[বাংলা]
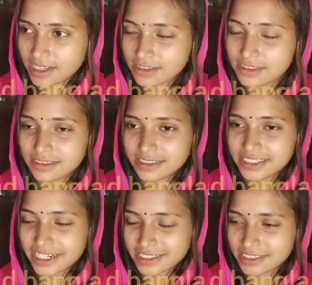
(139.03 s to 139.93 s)
আর
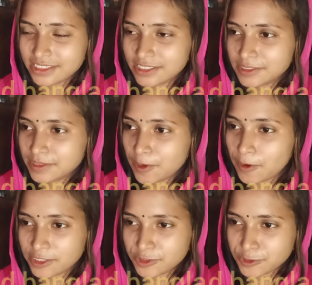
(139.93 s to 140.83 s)
ডাক্তার
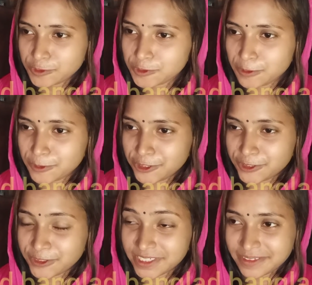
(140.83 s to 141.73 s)
হওয়ার জন্য তো
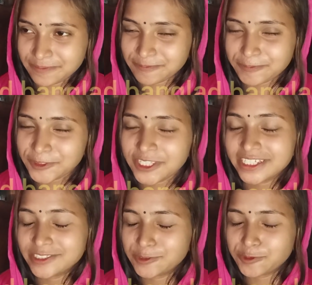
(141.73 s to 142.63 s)
অবশ্যই
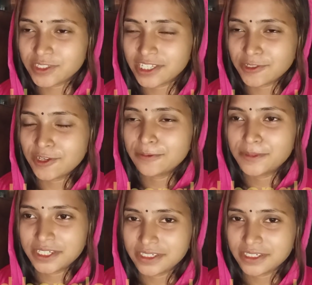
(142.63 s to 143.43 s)
প্রত্যেকদিন দুধ খেতে হবে